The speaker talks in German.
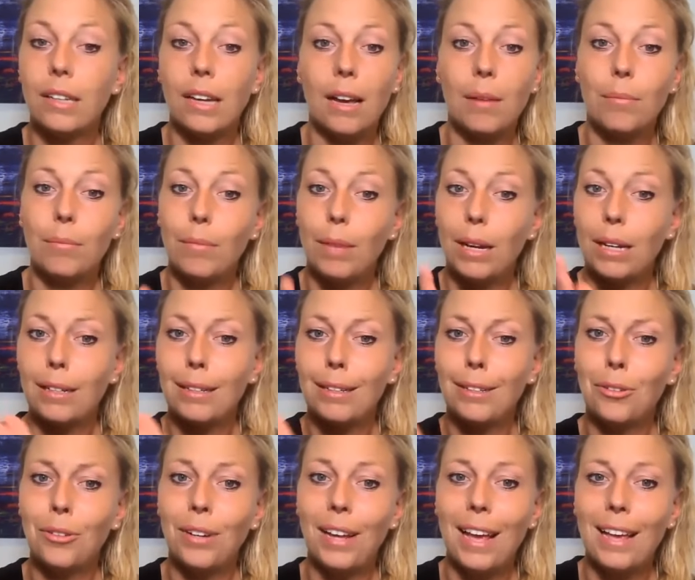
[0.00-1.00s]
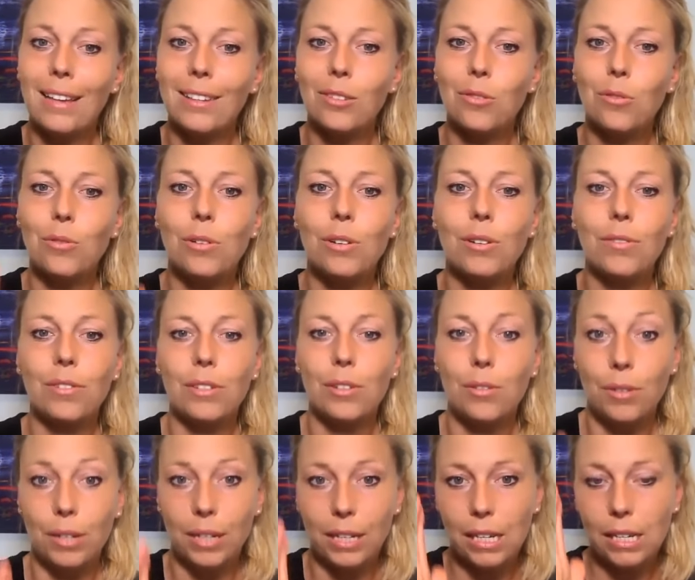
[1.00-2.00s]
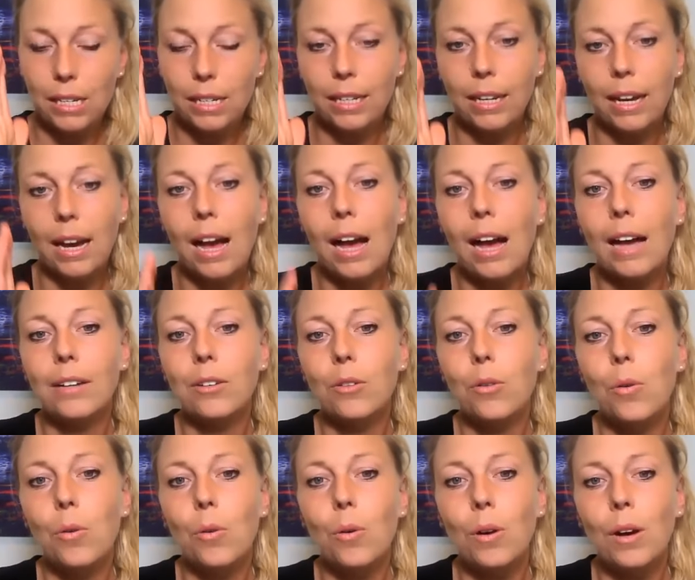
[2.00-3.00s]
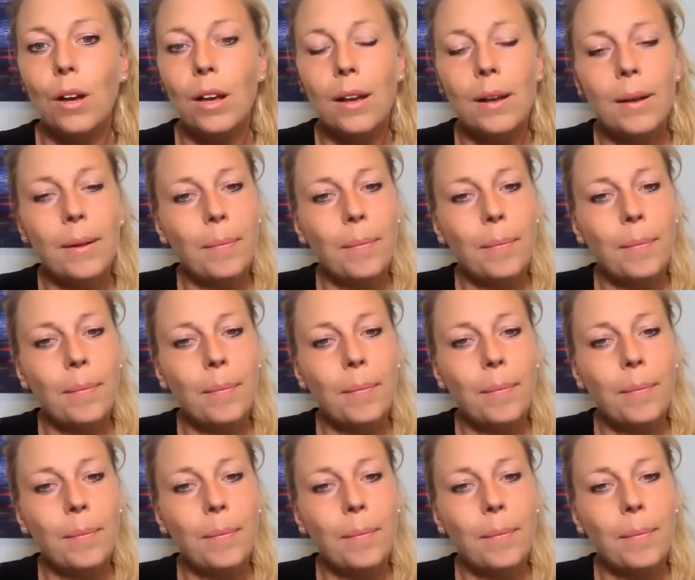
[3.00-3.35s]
Haben, machen die so eine S-Kurve oder gehen die gerade hoch?